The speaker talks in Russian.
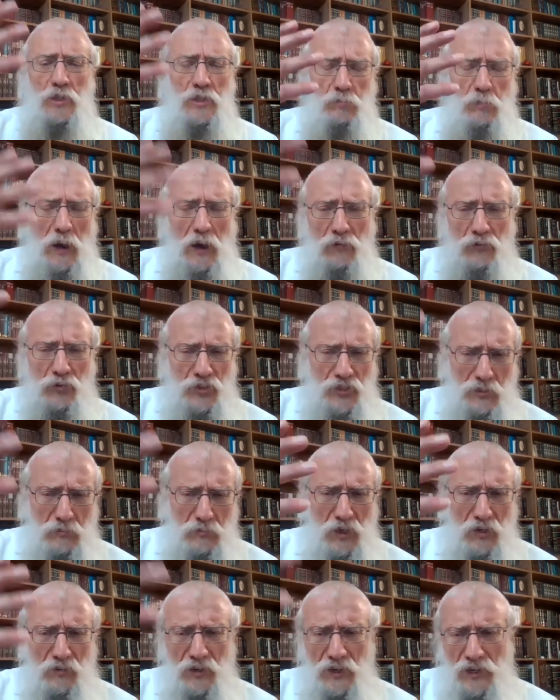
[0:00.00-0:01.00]
с пафосом
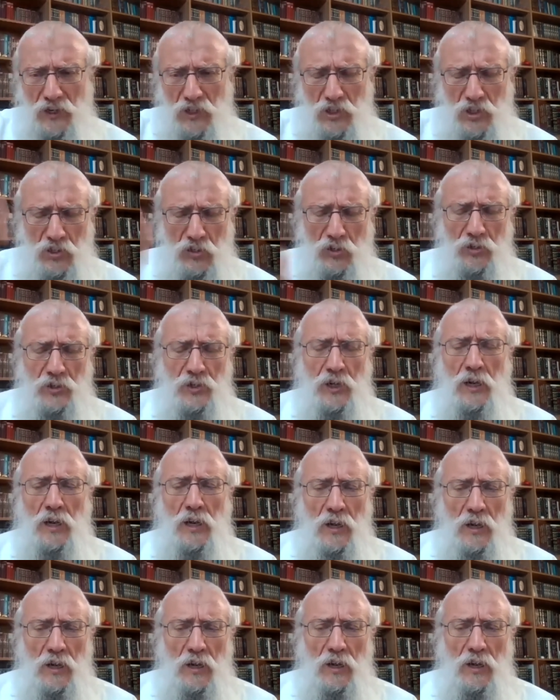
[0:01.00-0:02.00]
говорить что-то,
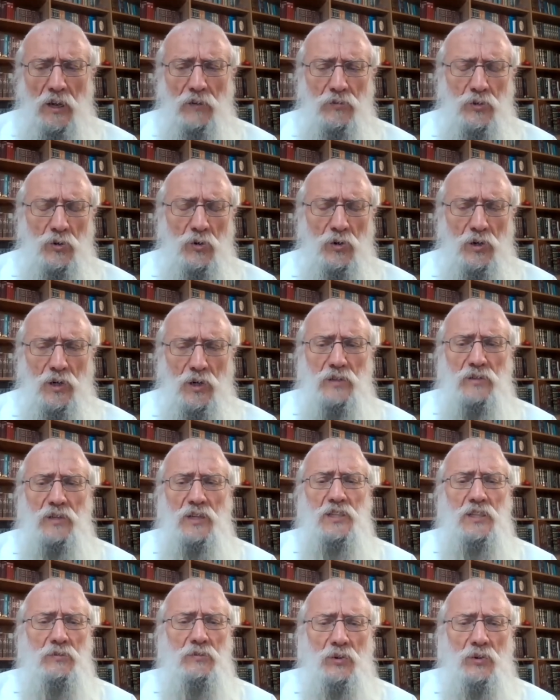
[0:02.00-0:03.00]
и вдруг,
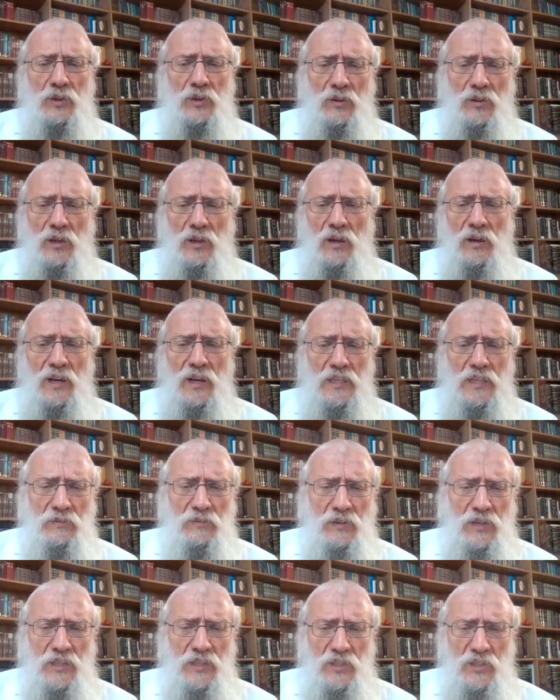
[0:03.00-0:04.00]
значит, вот он,
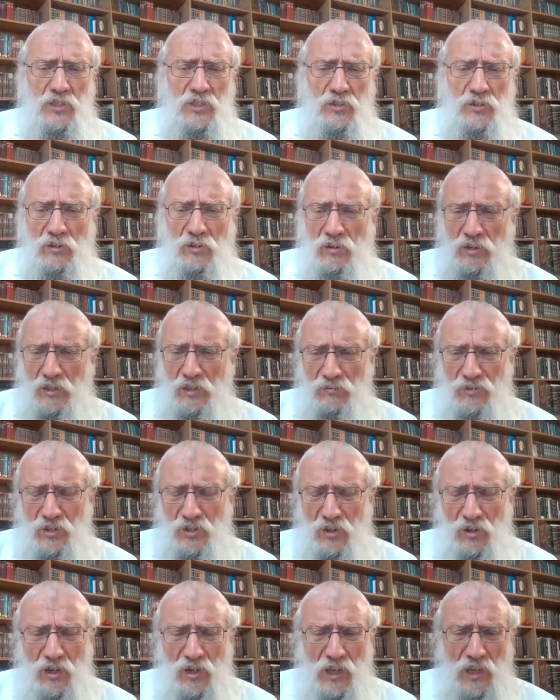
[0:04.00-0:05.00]
оказывается, что это
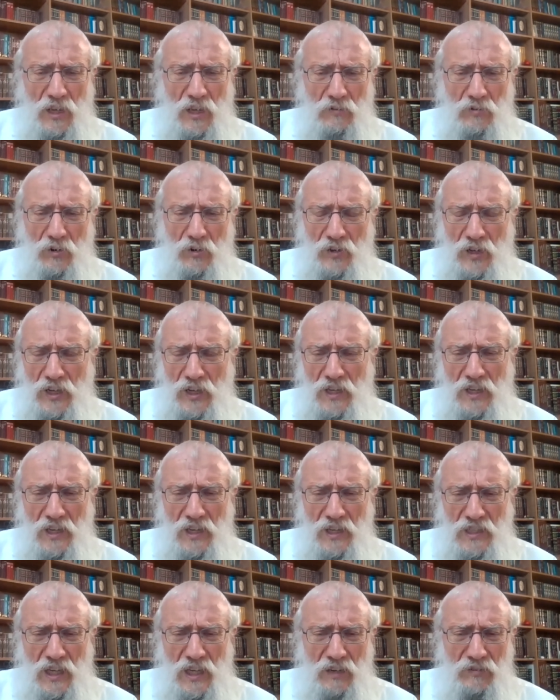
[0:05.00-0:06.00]
все, его великие
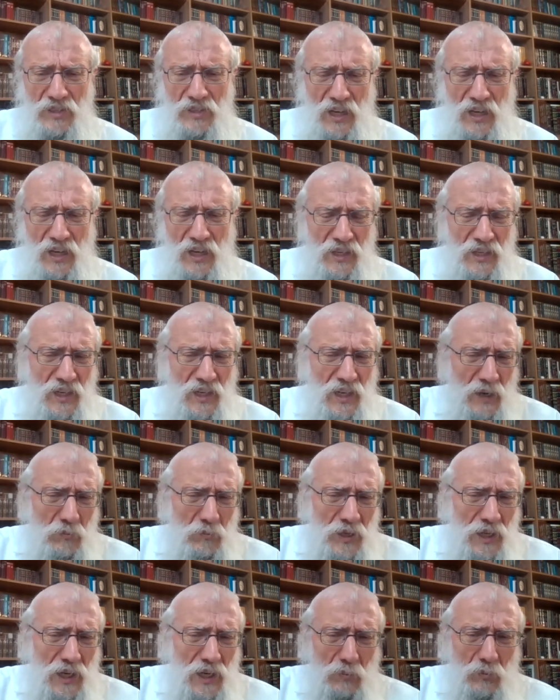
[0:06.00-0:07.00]
идеи, все они как
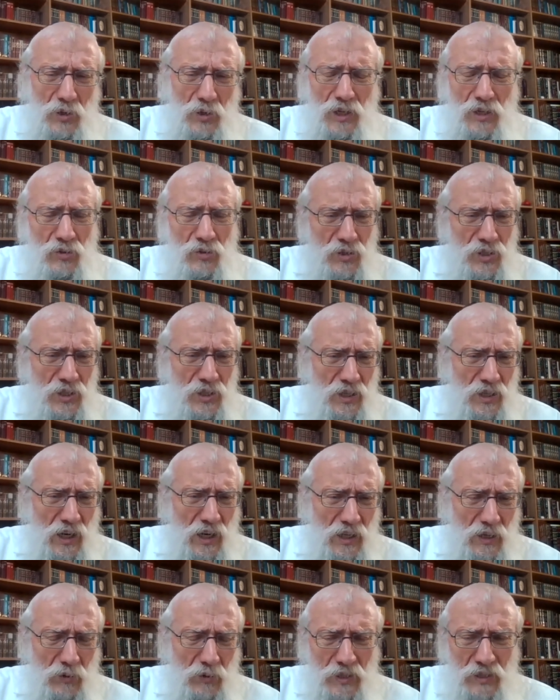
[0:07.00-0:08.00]
бы никому не нужны,
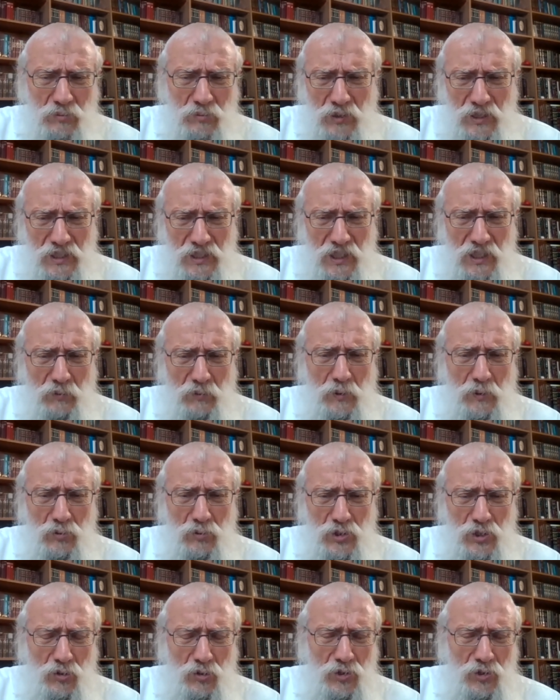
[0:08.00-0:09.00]
они бессмысленны, потому
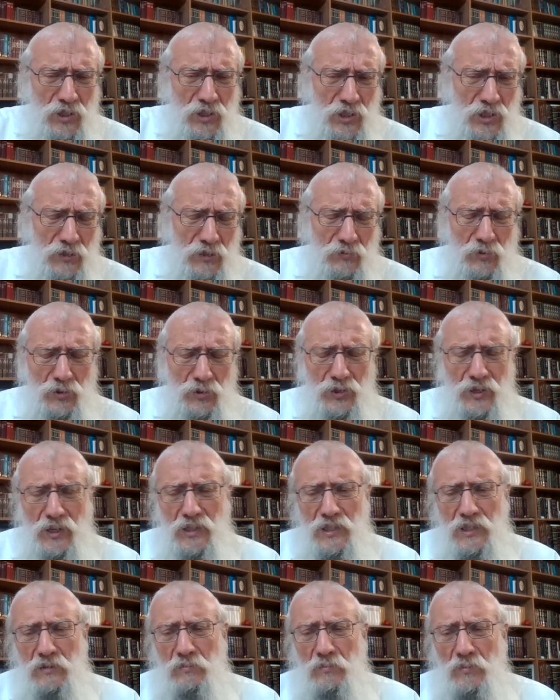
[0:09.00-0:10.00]
что люди не живут
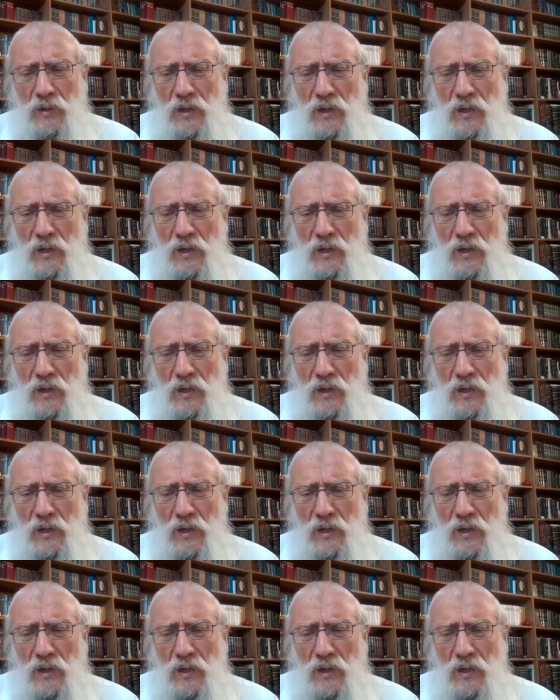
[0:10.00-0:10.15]
этим.